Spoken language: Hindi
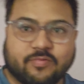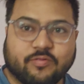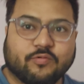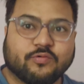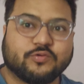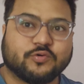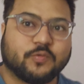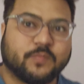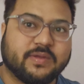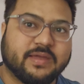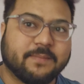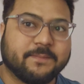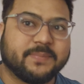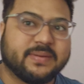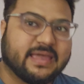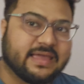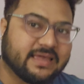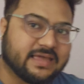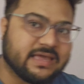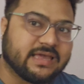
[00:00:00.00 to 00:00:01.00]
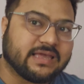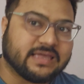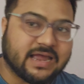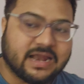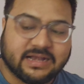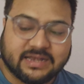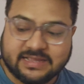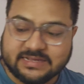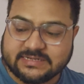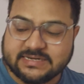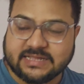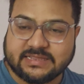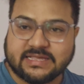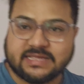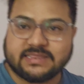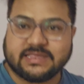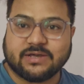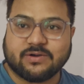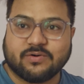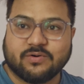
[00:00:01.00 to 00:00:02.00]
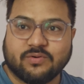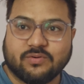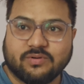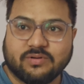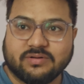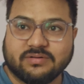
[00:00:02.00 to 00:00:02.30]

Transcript: तो जो भी हम पियेंगे क्या टेस्ट आता है देखो